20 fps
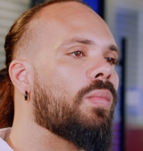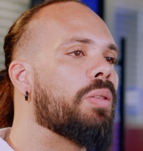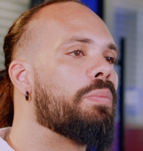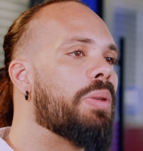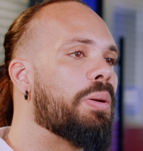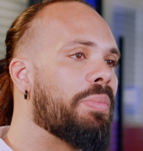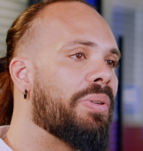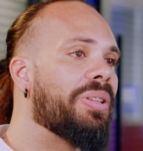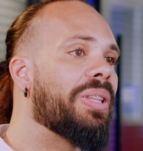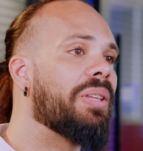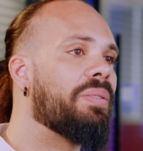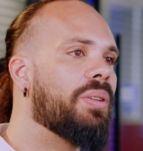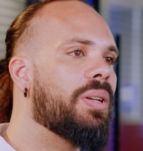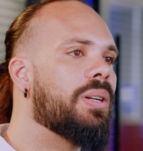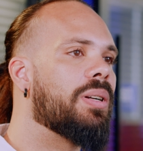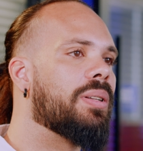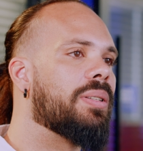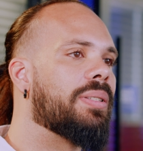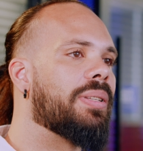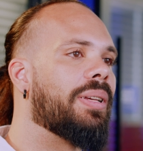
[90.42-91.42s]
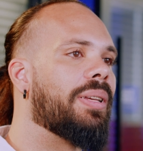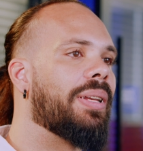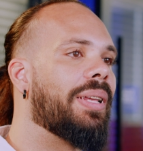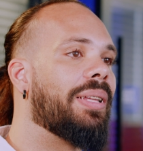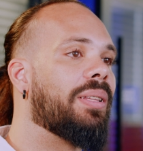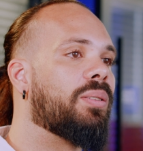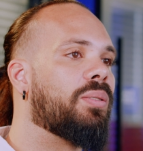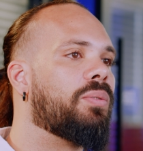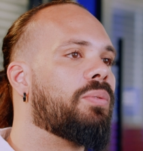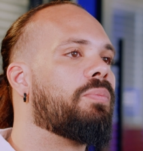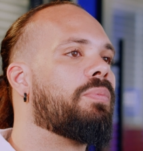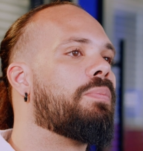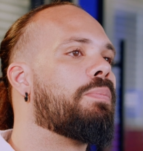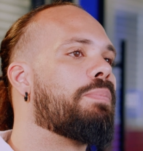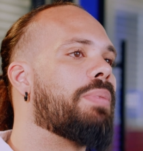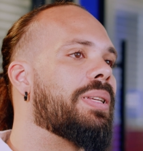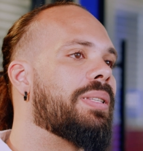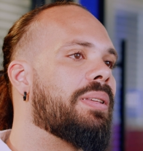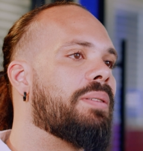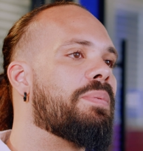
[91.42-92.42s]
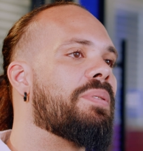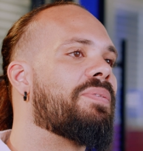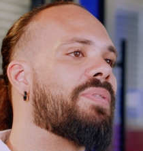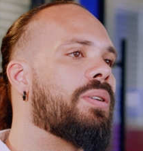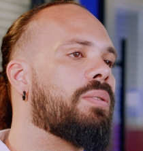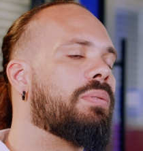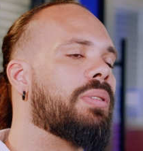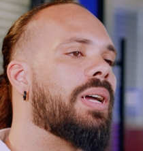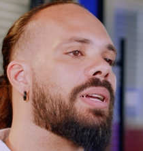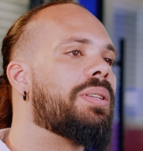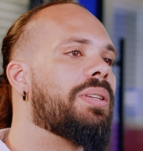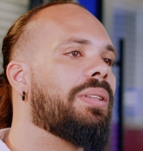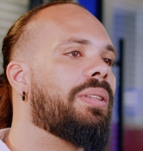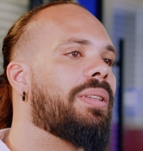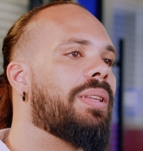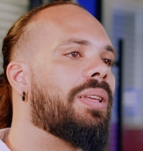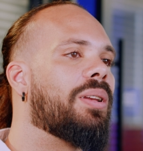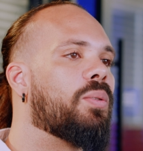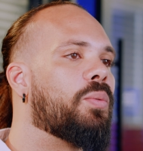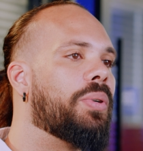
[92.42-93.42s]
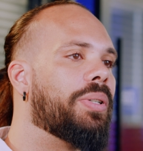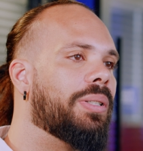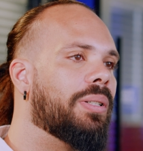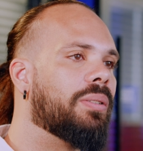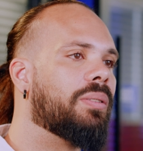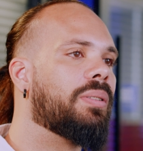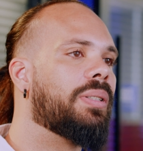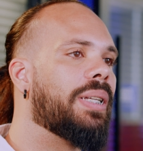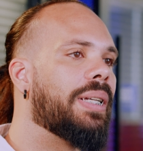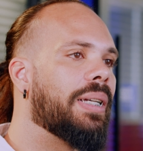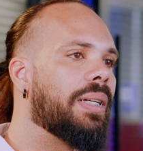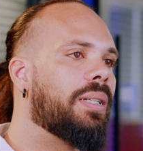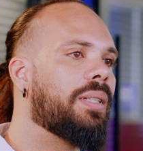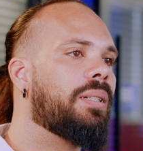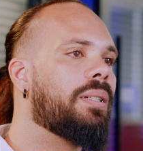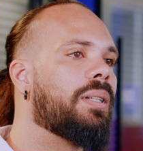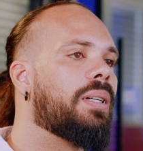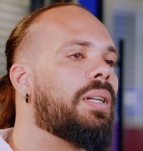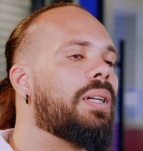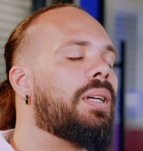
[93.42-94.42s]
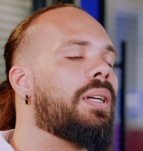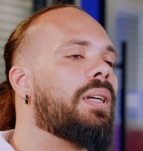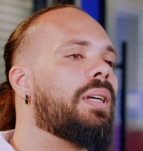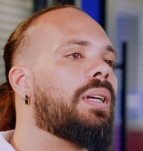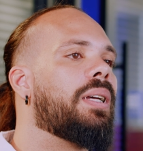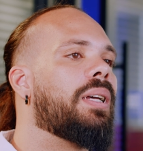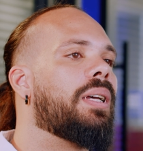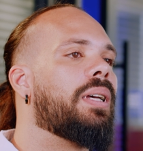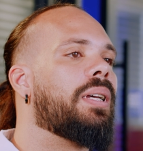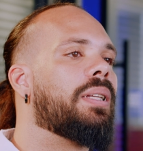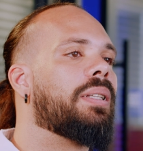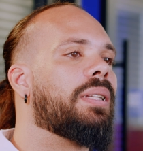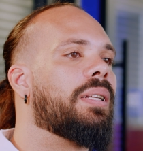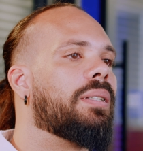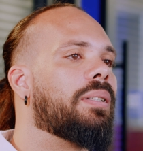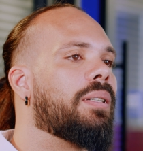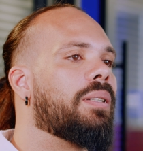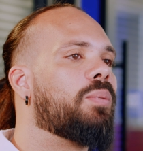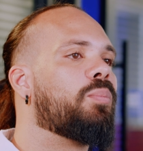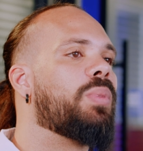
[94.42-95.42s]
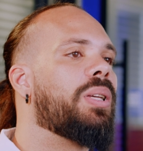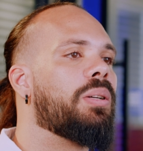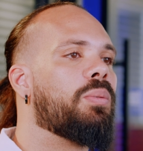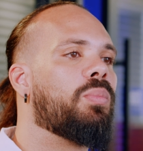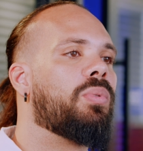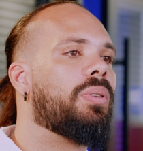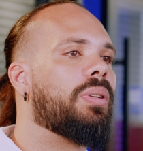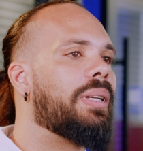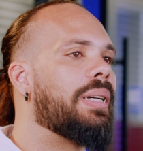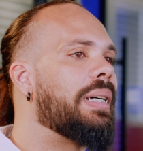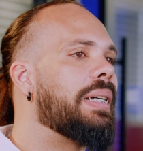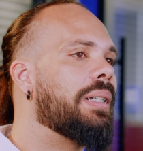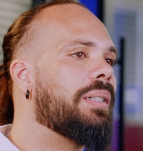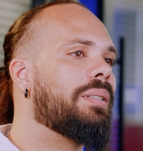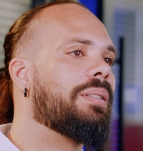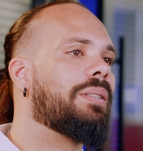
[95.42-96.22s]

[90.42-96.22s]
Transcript: minha mãe teve câncer, né? Então passei a faculdade inteira cuidando dela, tentando me rebolar em